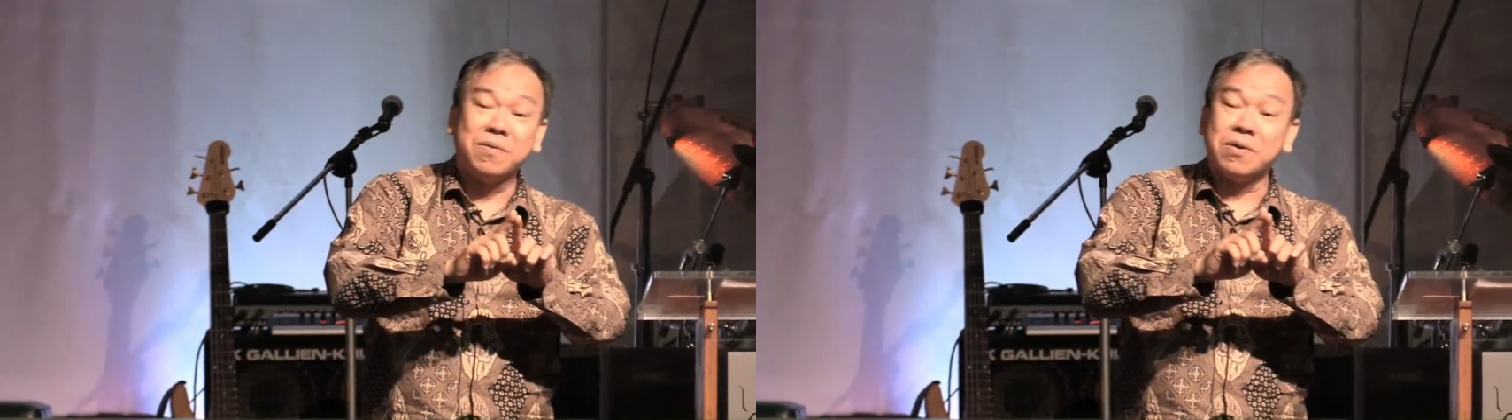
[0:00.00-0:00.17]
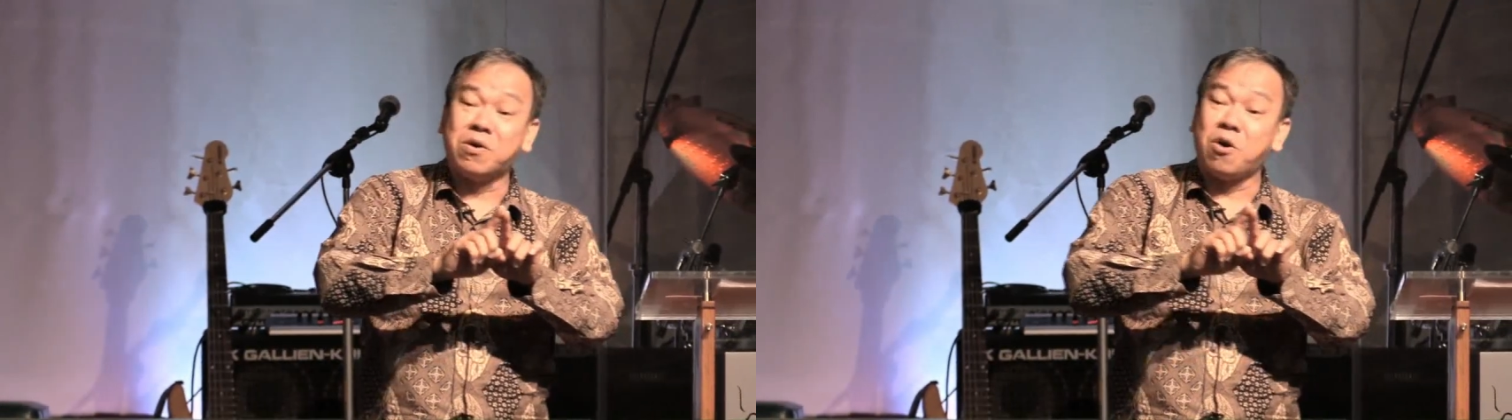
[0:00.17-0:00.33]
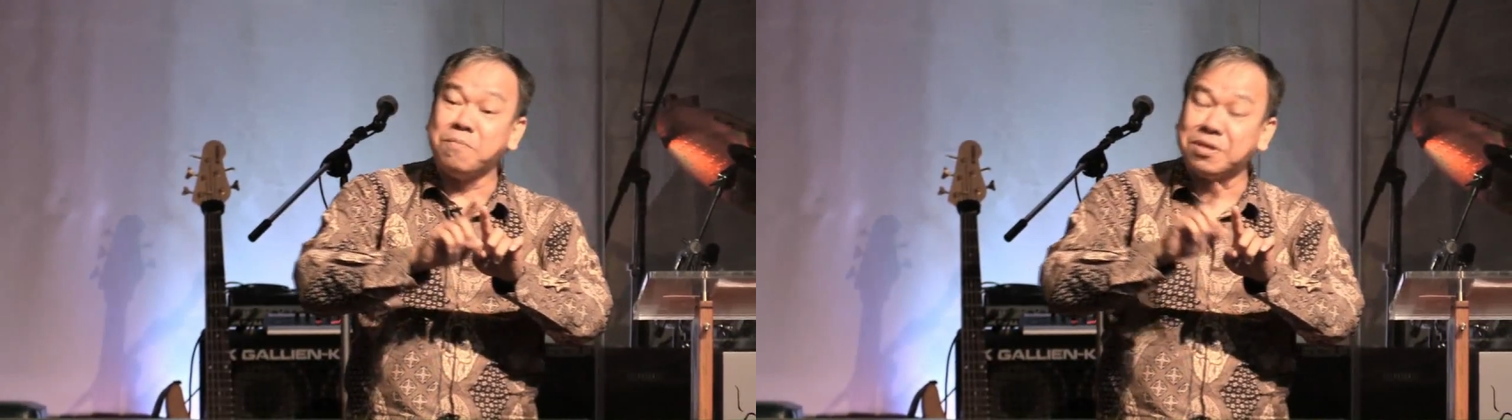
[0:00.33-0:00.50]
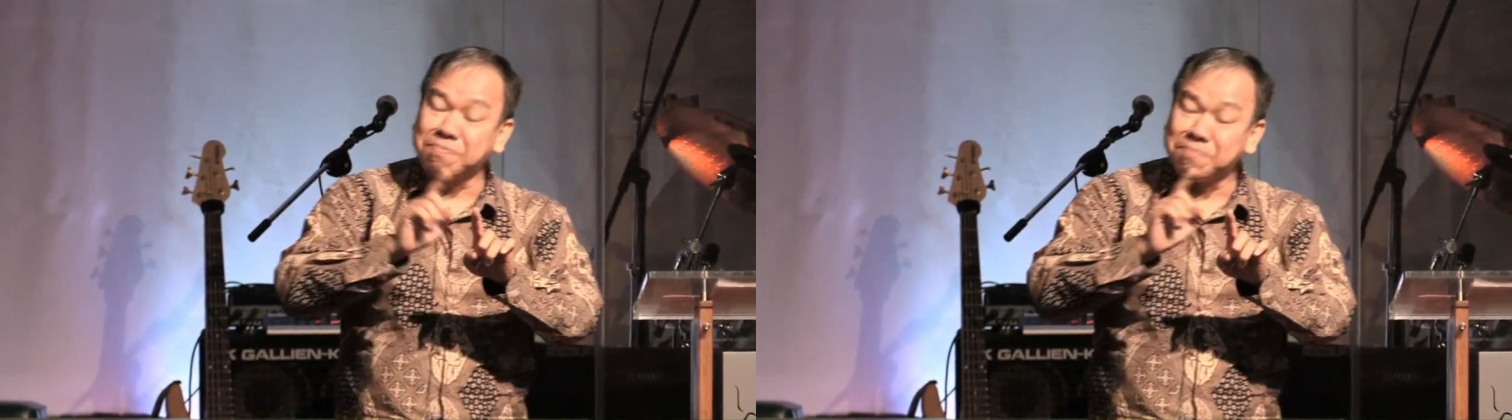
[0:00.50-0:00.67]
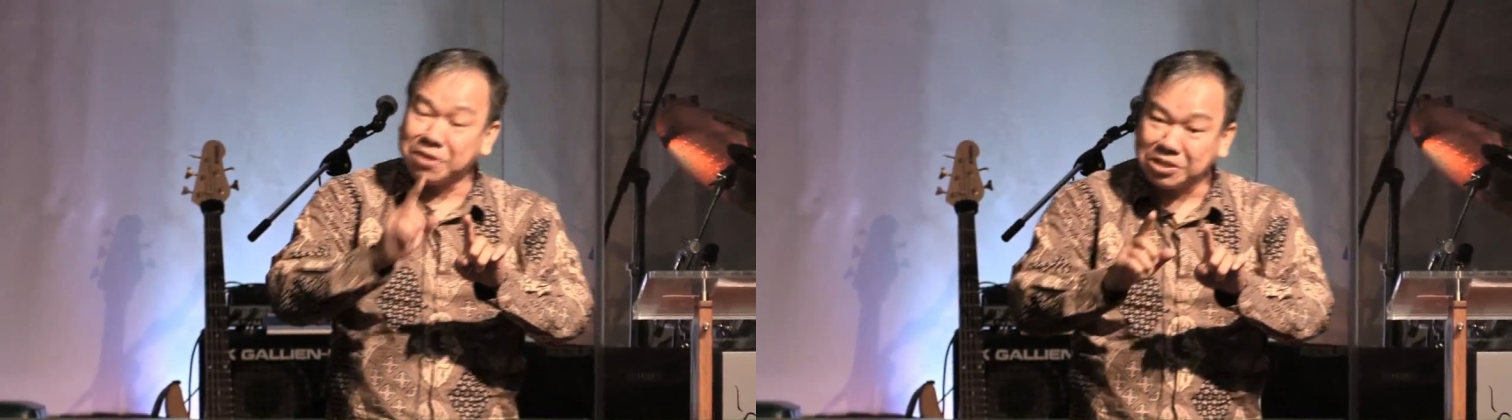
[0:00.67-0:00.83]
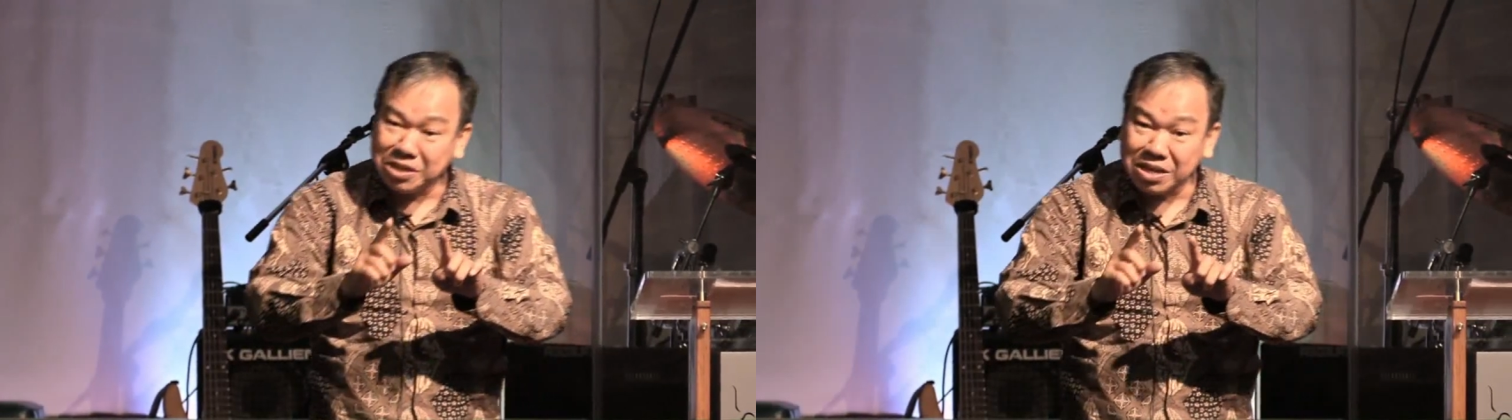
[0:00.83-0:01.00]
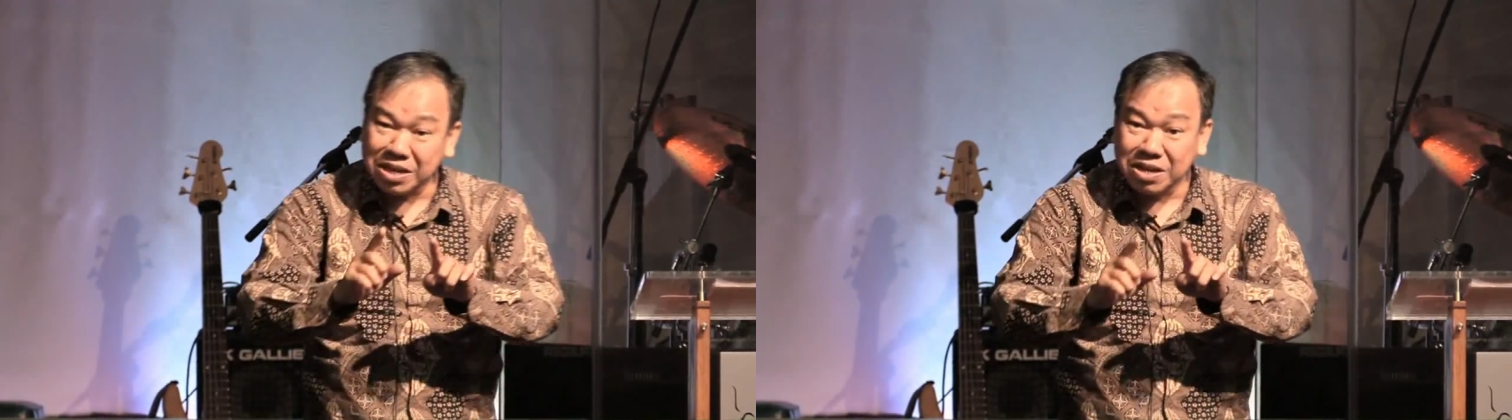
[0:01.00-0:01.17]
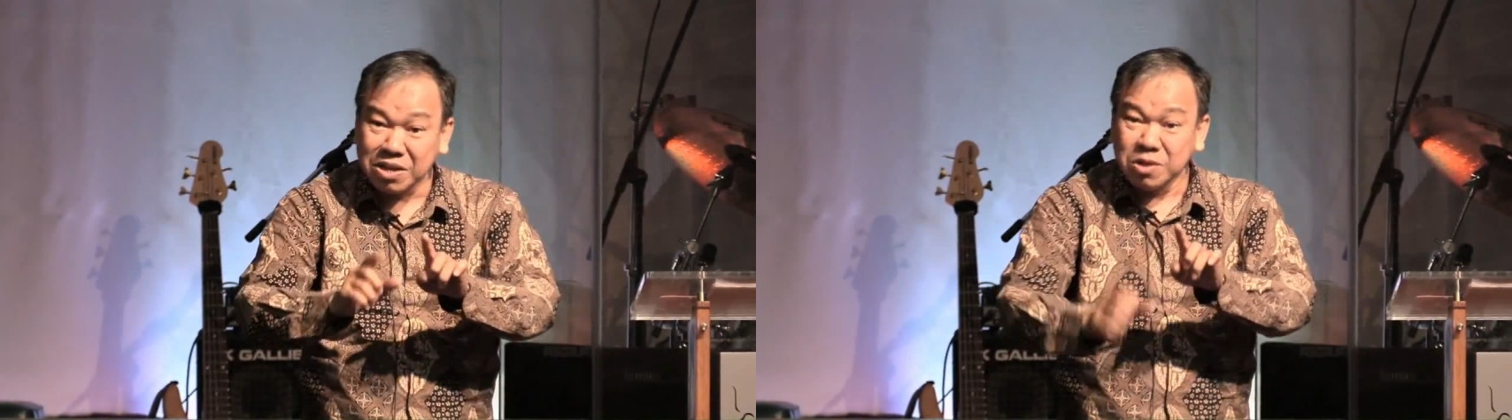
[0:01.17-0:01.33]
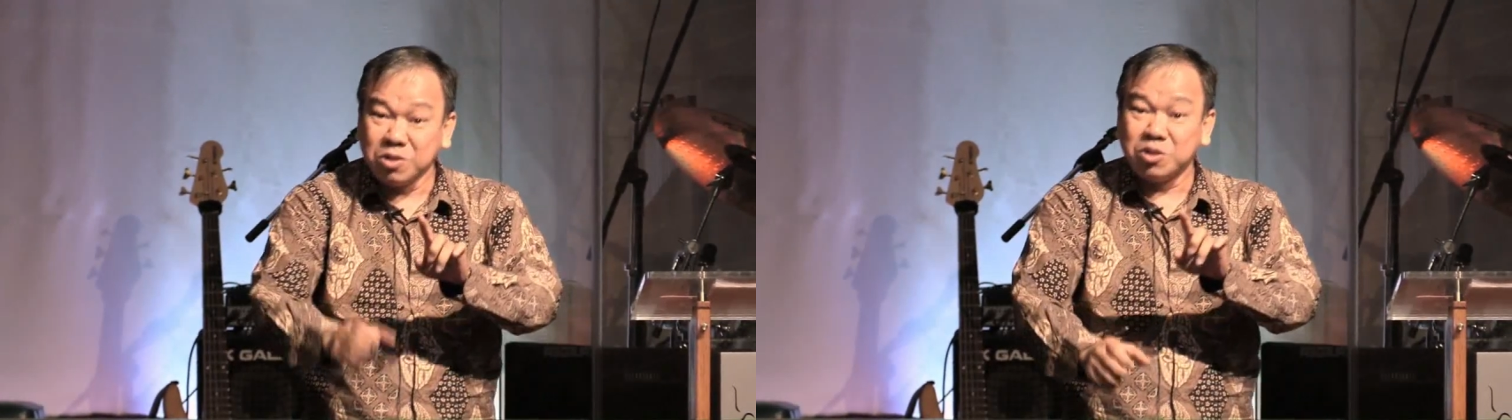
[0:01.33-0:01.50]
komitmen istrinya
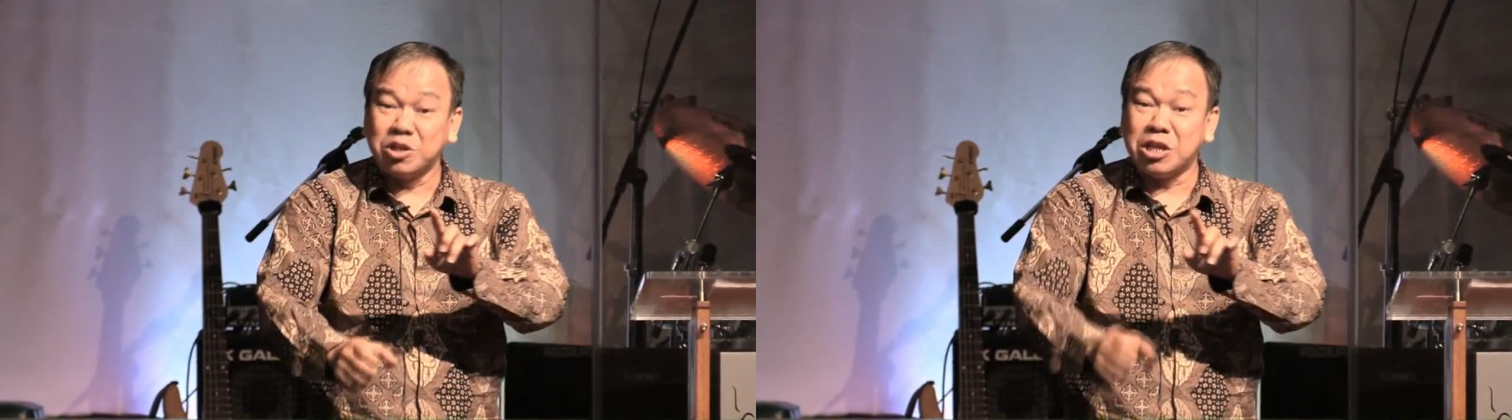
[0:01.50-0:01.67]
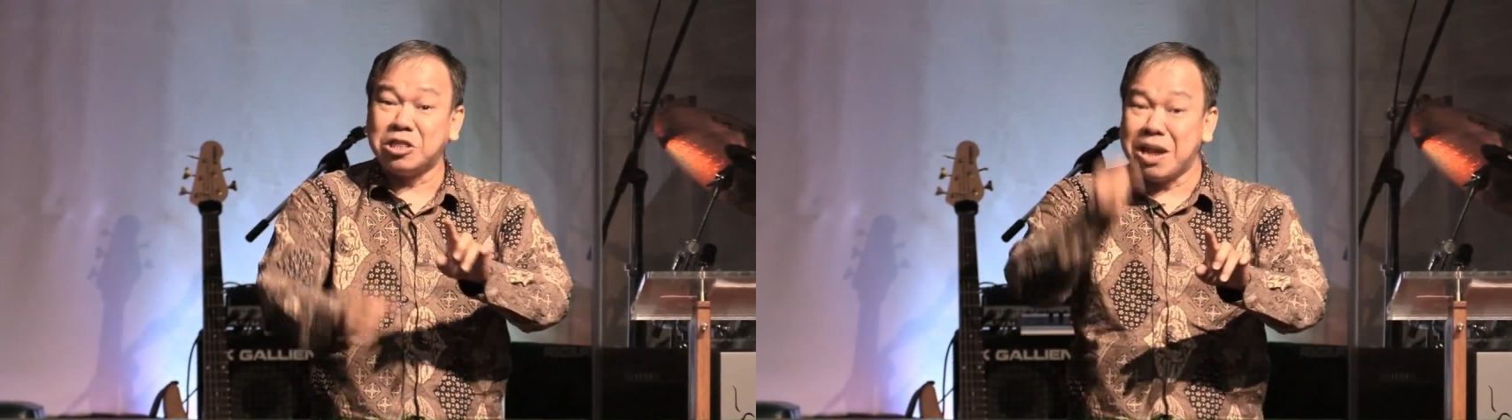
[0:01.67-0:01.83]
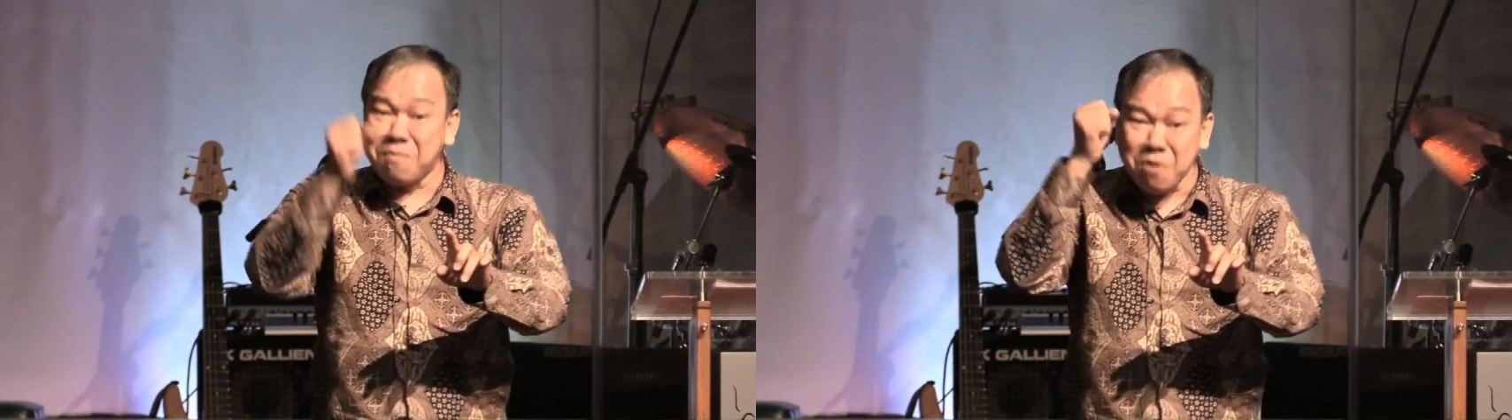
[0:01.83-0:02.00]
saya tidak